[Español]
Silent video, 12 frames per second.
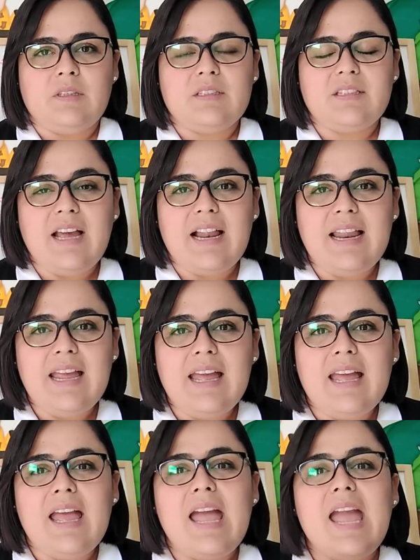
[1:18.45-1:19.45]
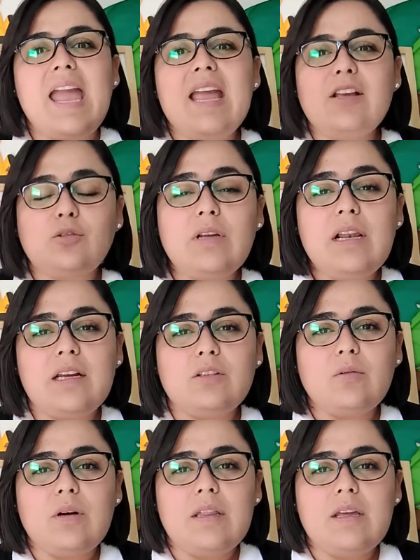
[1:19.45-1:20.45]
¿Sale? Eso es
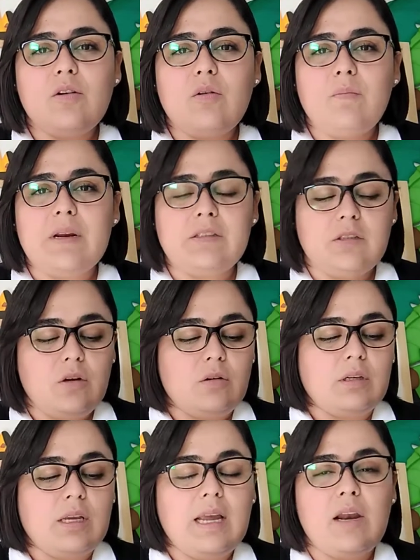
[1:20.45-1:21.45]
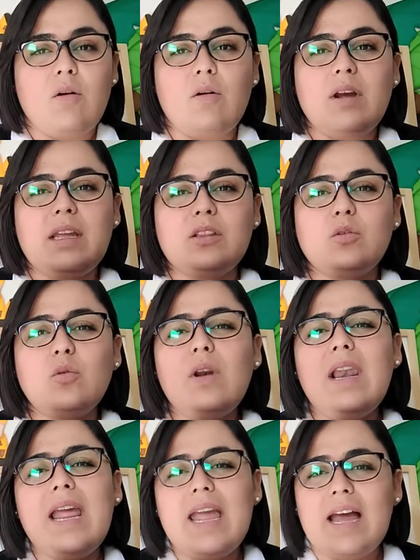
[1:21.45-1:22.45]
lectura de comprensión, que lo que tú
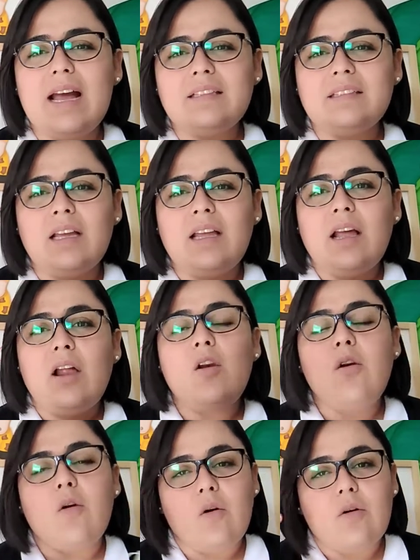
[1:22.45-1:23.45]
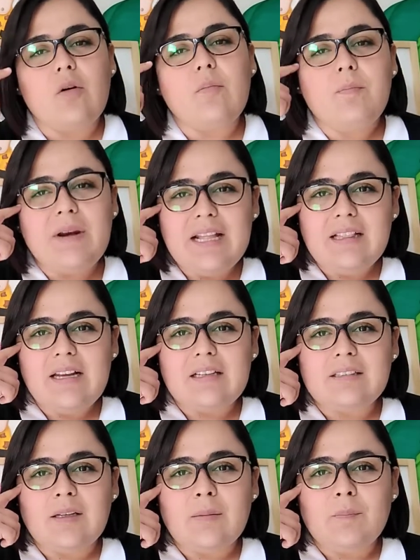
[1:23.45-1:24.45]
leas lo
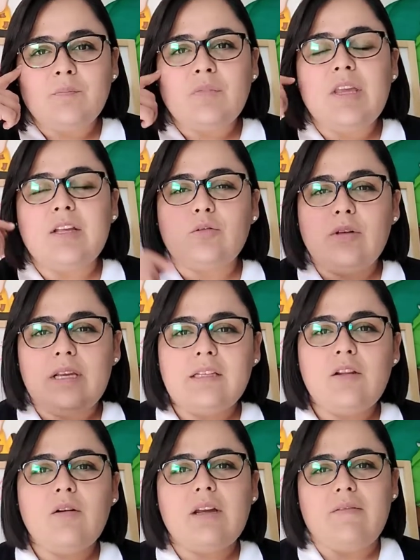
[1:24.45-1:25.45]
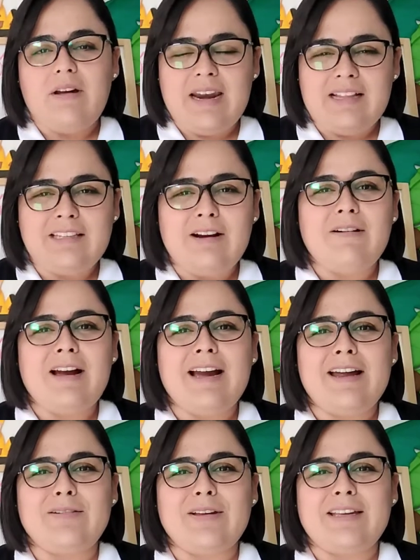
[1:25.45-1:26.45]
comprendas. Y eso es lo que van a
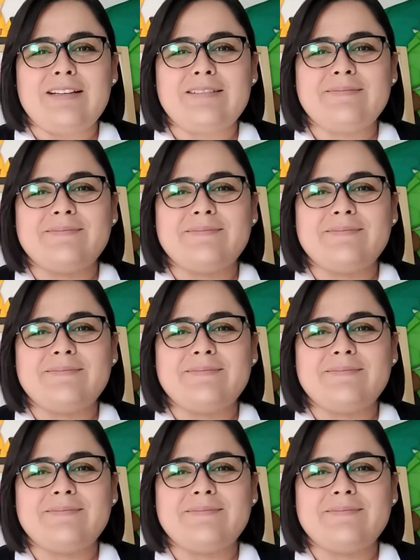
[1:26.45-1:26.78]
trabajar hoy.